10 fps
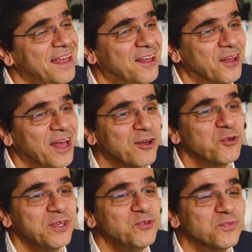euh, à
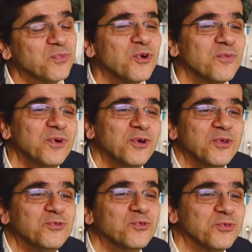côté d'une
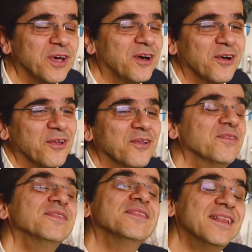bombe tout en
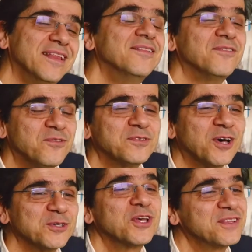
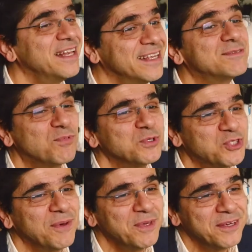faisant en sorte qu'elle n'explose
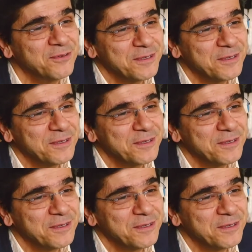jamais.